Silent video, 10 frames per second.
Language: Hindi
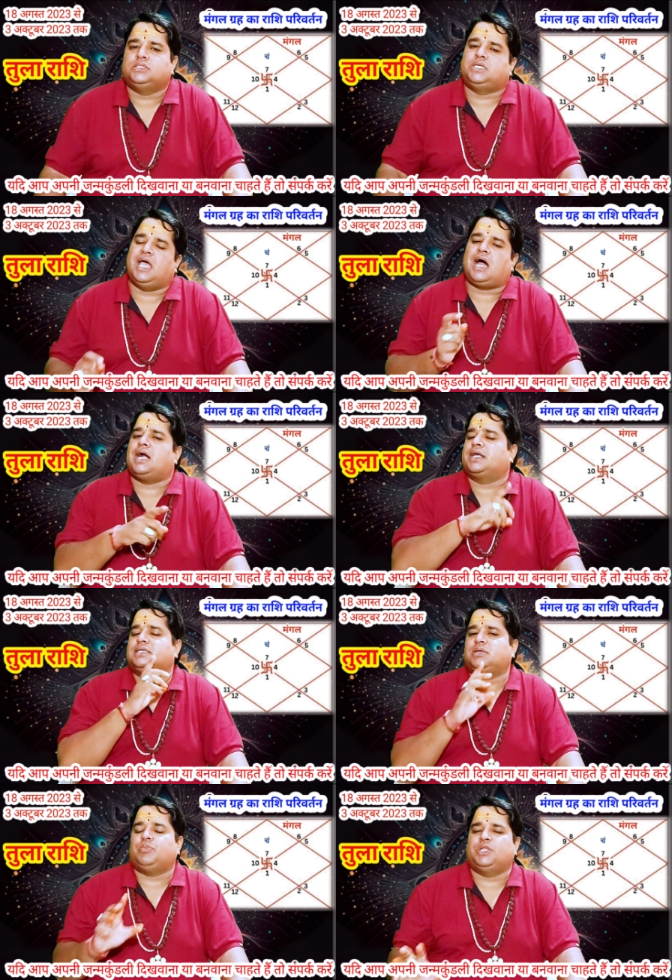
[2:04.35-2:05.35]
छः आठ
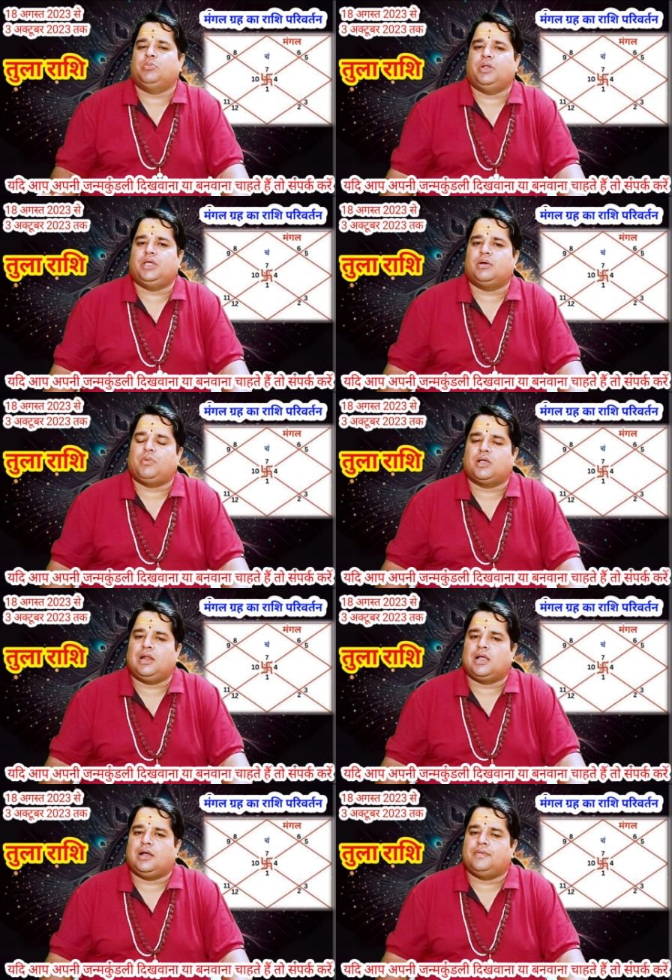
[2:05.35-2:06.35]
का संबंध बनेगा
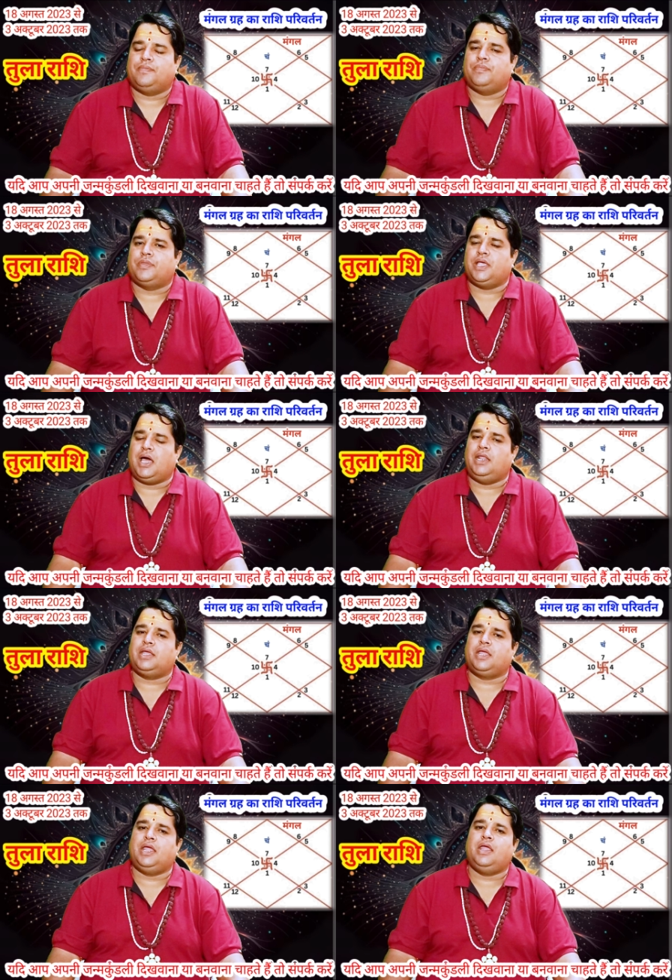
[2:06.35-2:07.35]
मंगल का
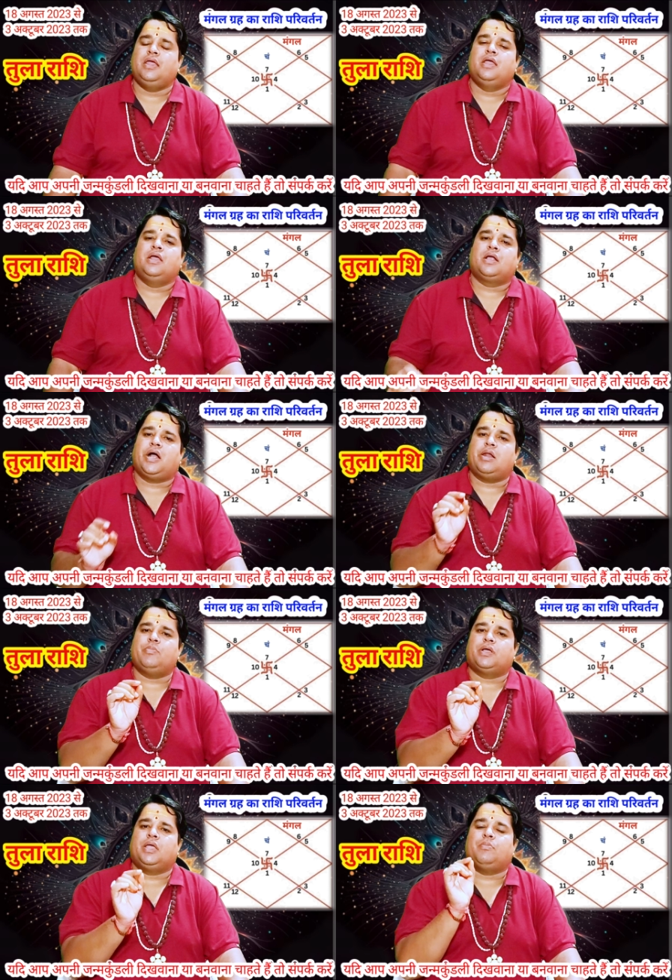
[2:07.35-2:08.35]
यानी कि
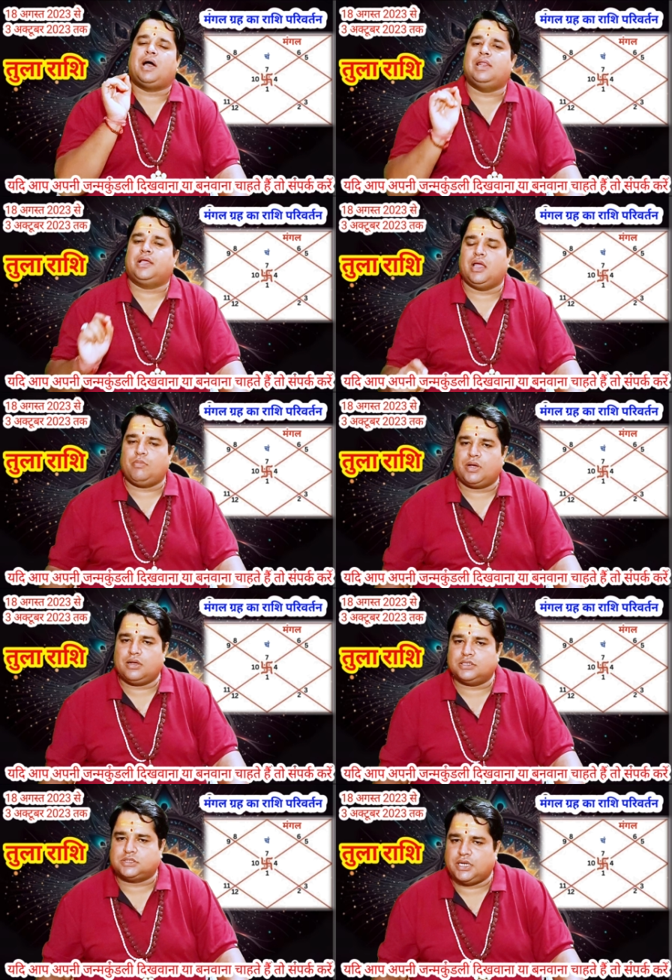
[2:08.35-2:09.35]
कर्म के मालिक है
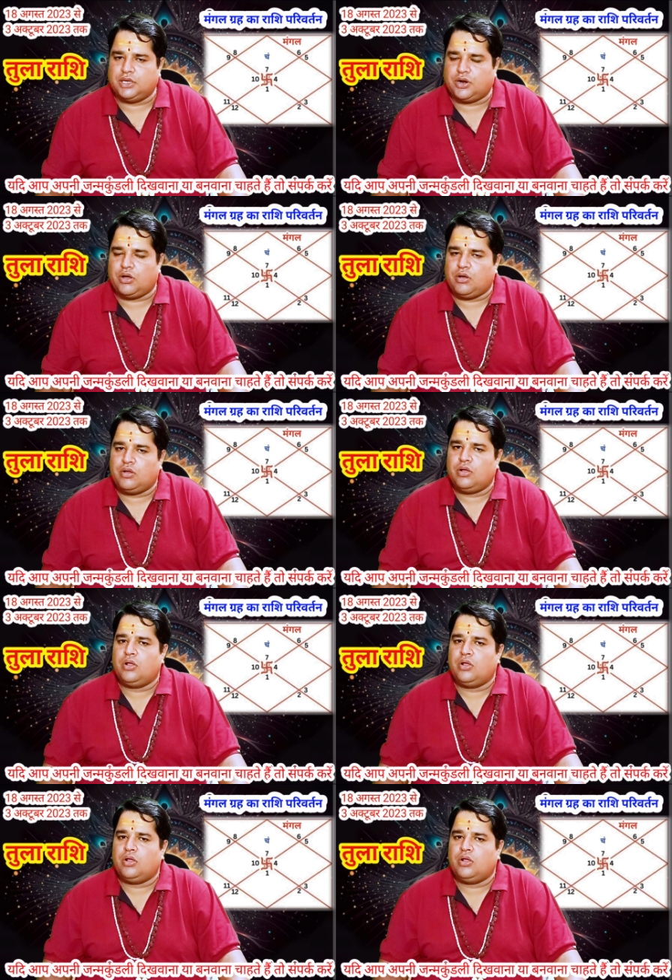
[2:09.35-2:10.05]
शनि ग्रह